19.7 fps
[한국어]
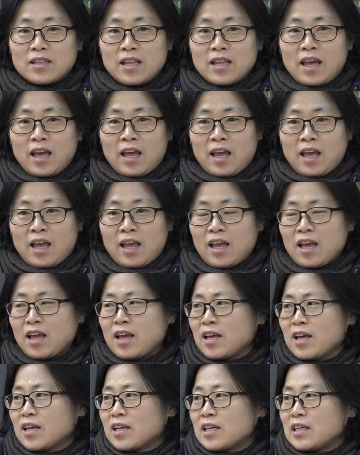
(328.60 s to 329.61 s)
네,
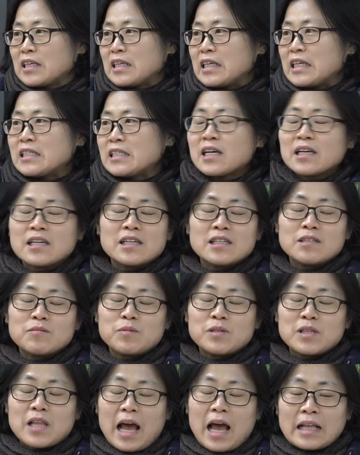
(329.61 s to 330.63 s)
이
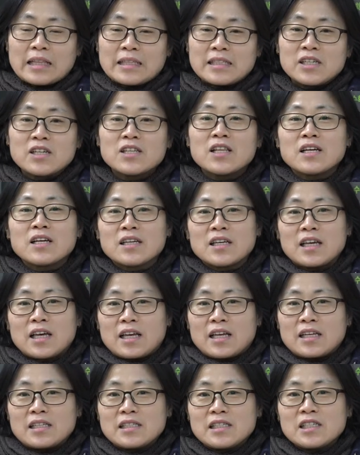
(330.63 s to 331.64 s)
참기름은
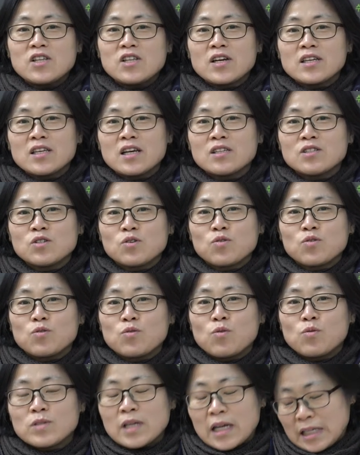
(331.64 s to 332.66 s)
안전하게 친환경적으로
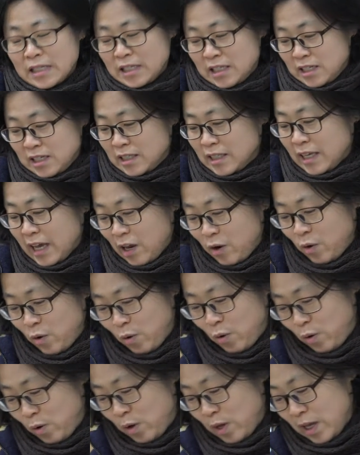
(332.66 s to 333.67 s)
농사 지은
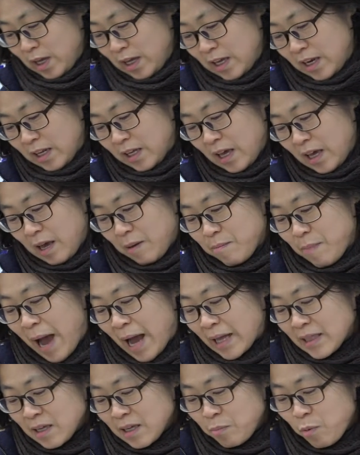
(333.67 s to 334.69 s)
깨로 이렇게
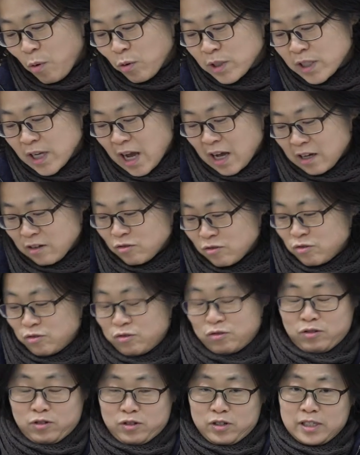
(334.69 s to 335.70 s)
많이 볶지
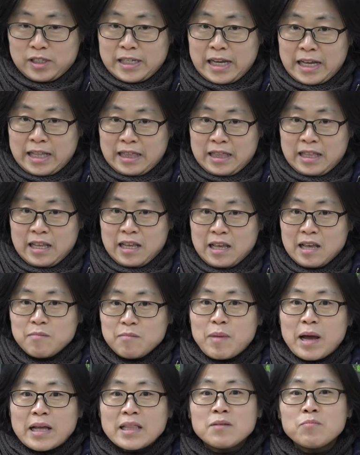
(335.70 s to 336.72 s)
않고 짠!
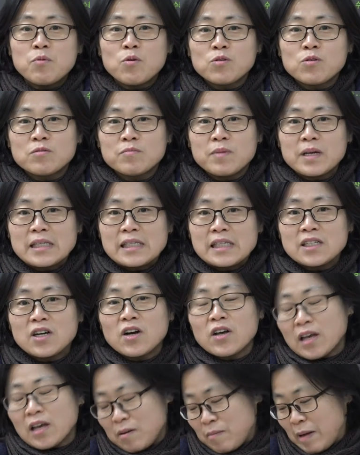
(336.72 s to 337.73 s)
많이 볶으면
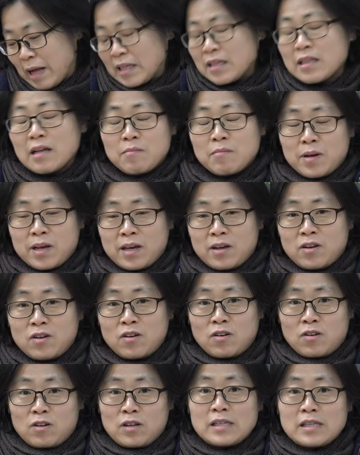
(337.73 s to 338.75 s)
찌꺼기가 많이
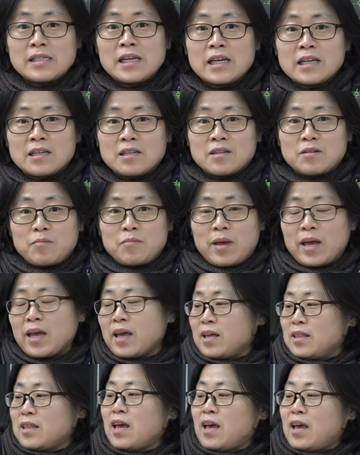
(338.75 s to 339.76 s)
남아요.
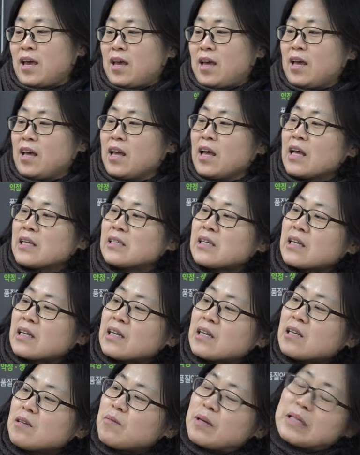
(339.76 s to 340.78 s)
참기름에. 네.
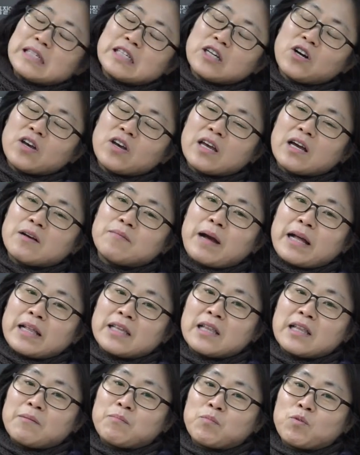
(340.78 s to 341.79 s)
참기름에 찌꺼기가
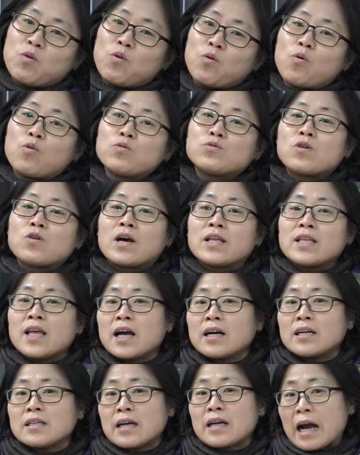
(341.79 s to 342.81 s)
많이 남고 고소한
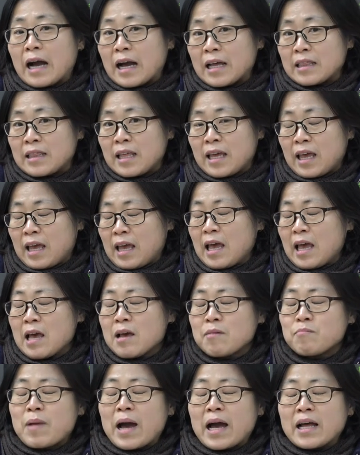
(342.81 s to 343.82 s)
향은 강한데
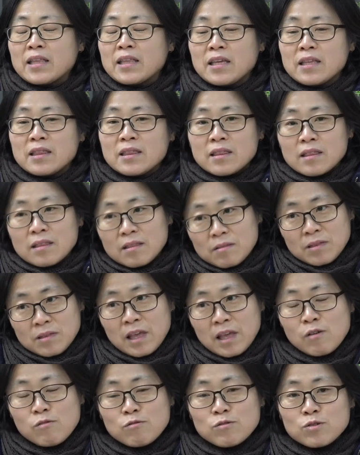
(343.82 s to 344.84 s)
많이
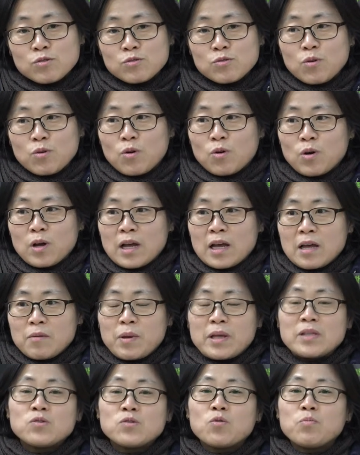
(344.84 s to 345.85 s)
태울수록
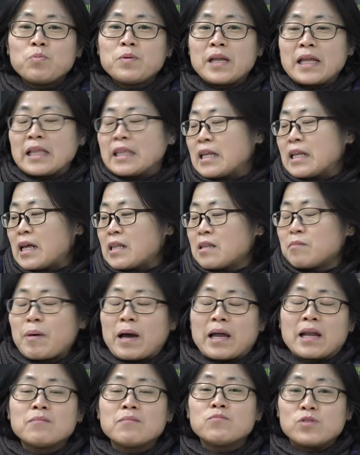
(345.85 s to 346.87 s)
벤조피렌이라는
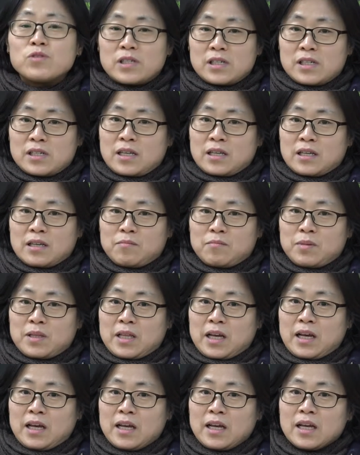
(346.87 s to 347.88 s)
발암 물질이
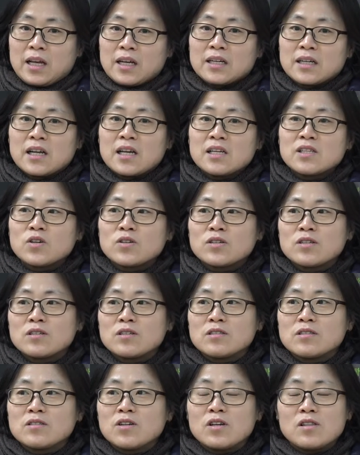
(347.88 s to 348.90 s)
생깁니다. 그래서
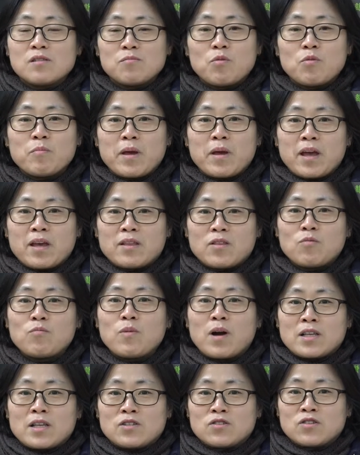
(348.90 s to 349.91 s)
그건 저희들 몸에
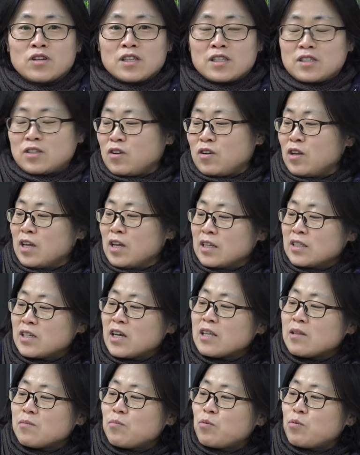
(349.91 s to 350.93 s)
너무 안 좋겠죠.
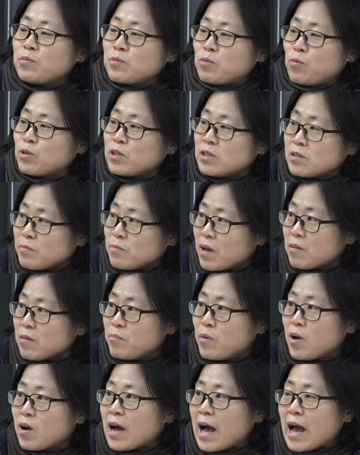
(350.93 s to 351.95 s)
저희들 몸
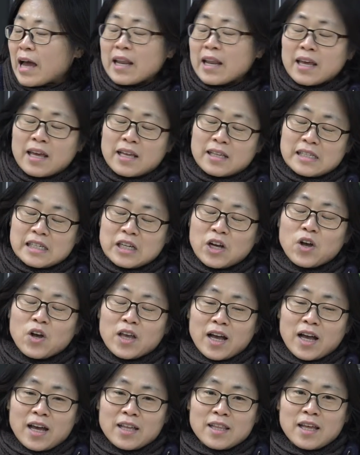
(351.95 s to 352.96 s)
오시면 병 아래에
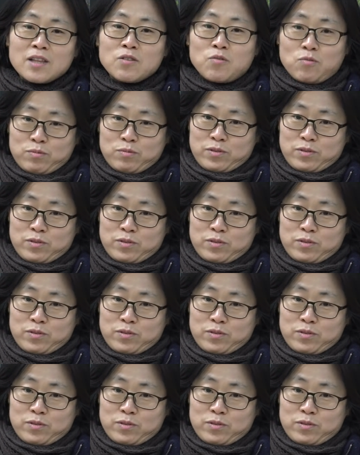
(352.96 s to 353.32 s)
찌꺼기가 하나도